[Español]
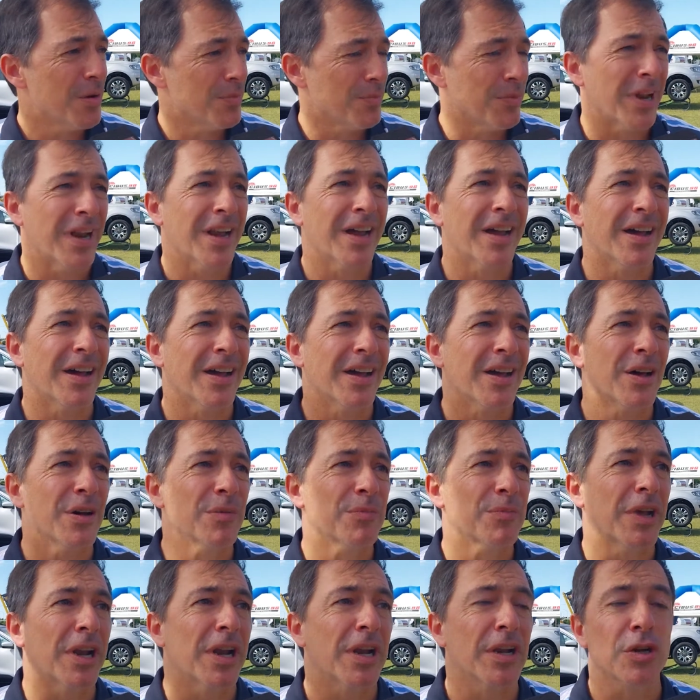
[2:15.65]
para,
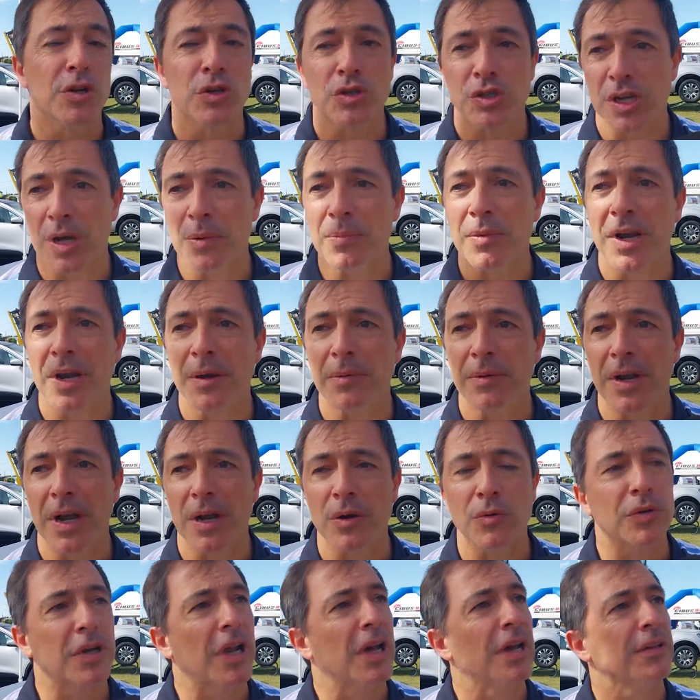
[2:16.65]
para Necochea, para ver
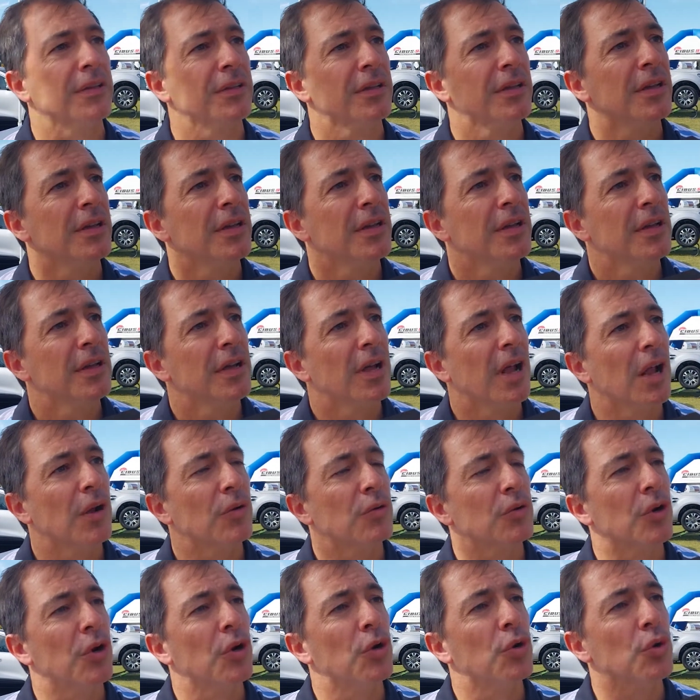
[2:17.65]

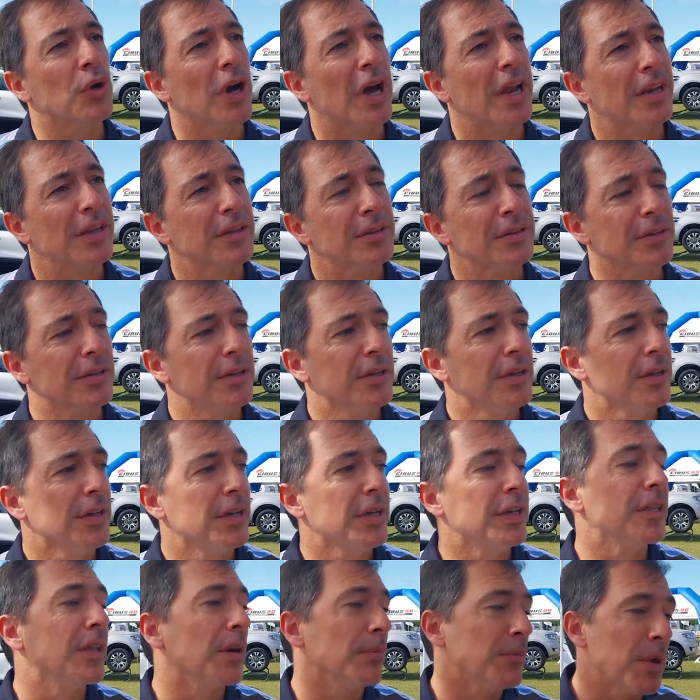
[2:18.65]
algunos lugares
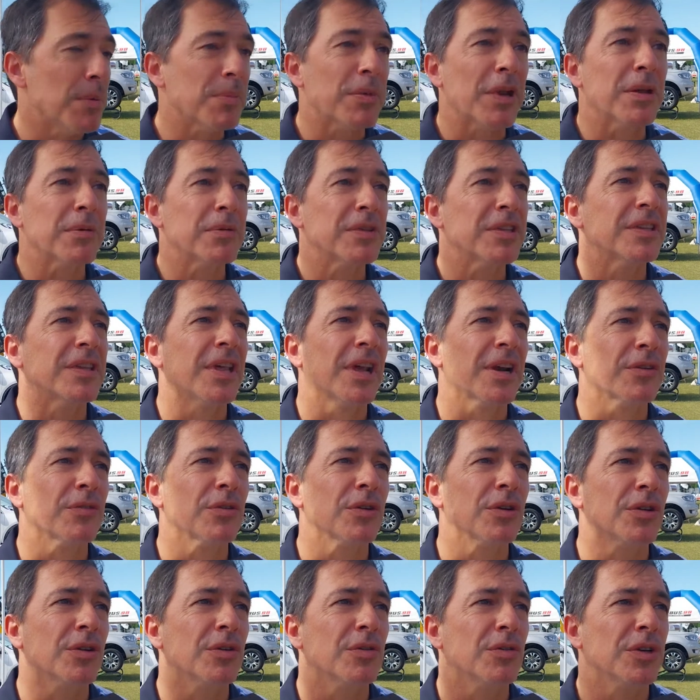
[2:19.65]
y también para visitar
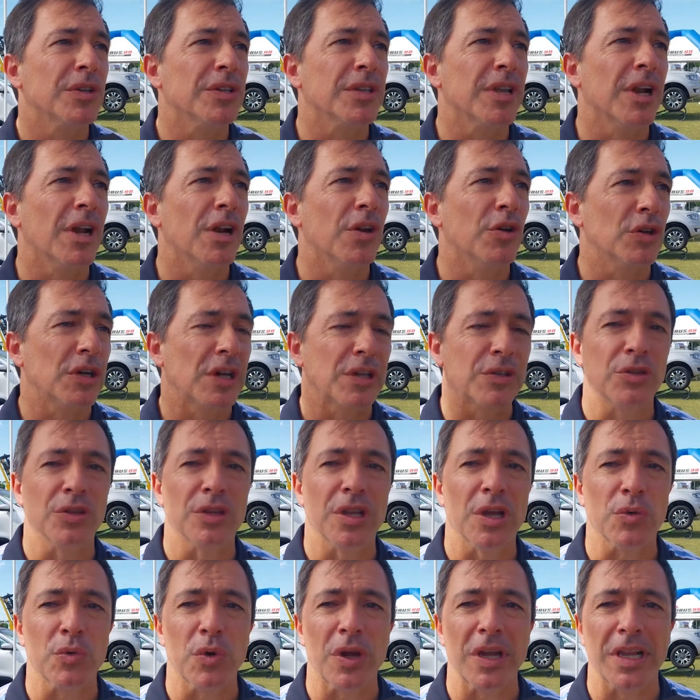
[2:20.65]
nuestra locación
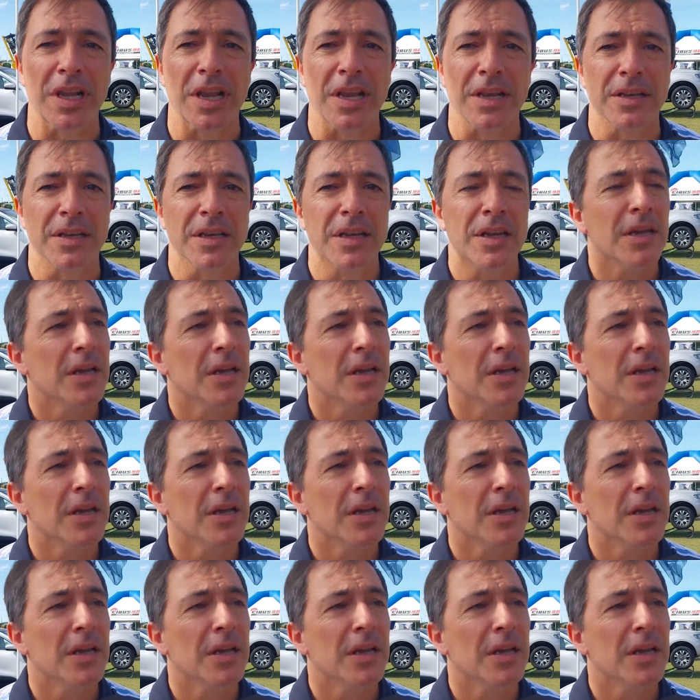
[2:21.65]
de Quickly.